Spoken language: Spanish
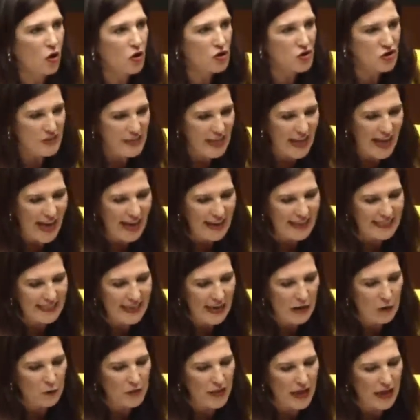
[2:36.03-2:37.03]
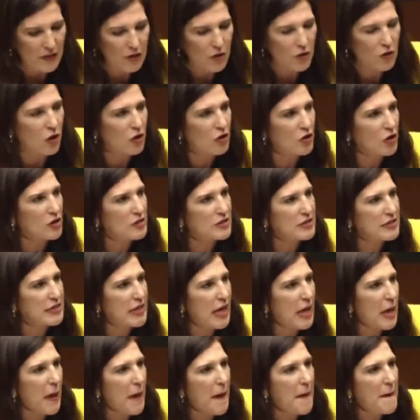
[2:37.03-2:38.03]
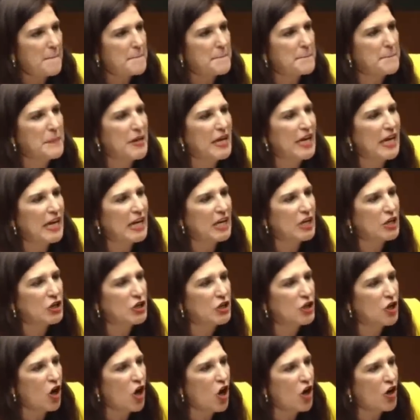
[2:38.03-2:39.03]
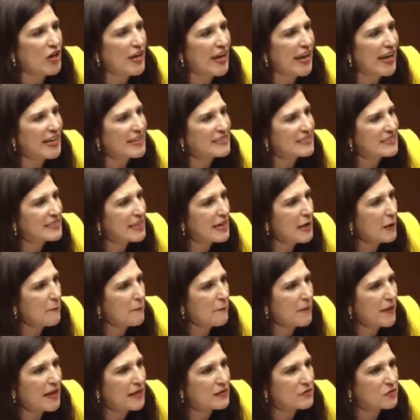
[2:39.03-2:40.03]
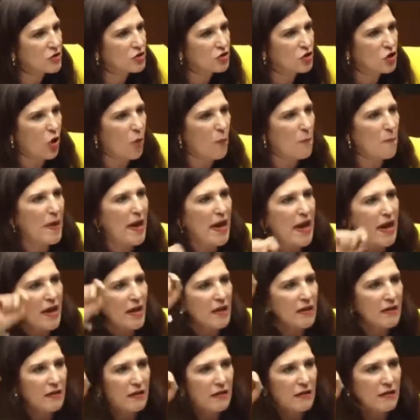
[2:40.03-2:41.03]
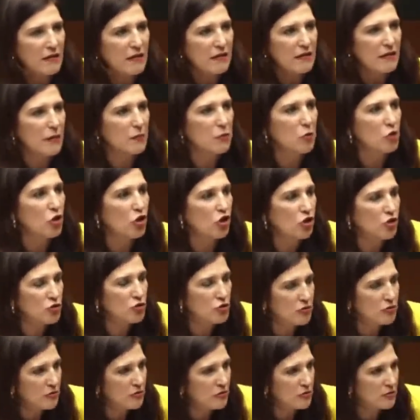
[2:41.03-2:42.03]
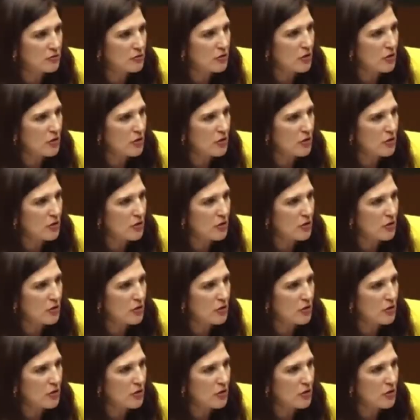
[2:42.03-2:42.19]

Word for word: se ha endeudado con 11 billones de pesos, con B de burros.